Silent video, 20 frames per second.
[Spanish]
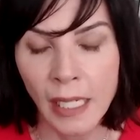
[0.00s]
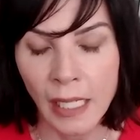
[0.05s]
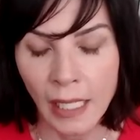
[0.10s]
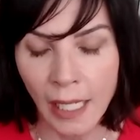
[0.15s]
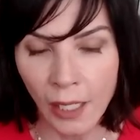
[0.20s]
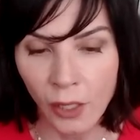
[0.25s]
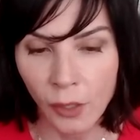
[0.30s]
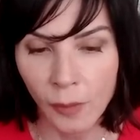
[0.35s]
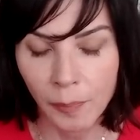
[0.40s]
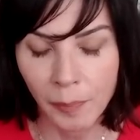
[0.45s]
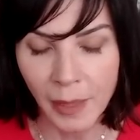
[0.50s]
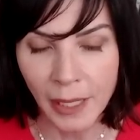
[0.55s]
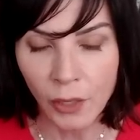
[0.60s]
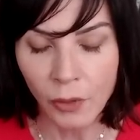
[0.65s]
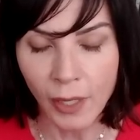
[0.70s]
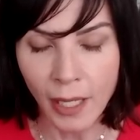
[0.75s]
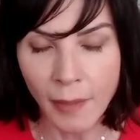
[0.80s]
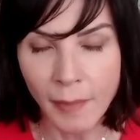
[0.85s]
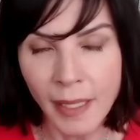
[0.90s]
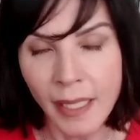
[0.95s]
La
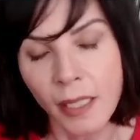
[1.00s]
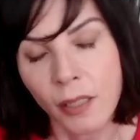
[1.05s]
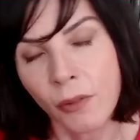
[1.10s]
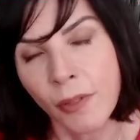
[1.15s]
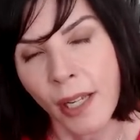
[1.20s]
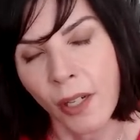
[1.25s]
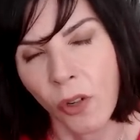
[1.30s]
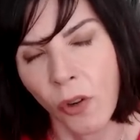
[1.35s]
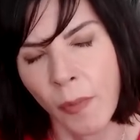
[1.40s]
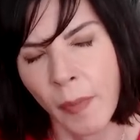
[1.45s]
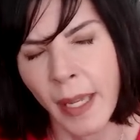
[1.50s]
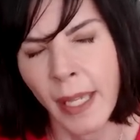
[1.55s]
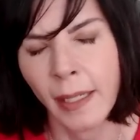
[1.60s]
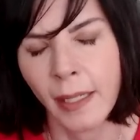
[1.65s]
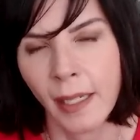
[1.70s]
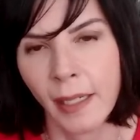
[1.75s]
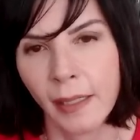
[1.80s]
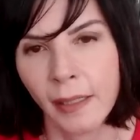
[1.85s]
película además es una comedia y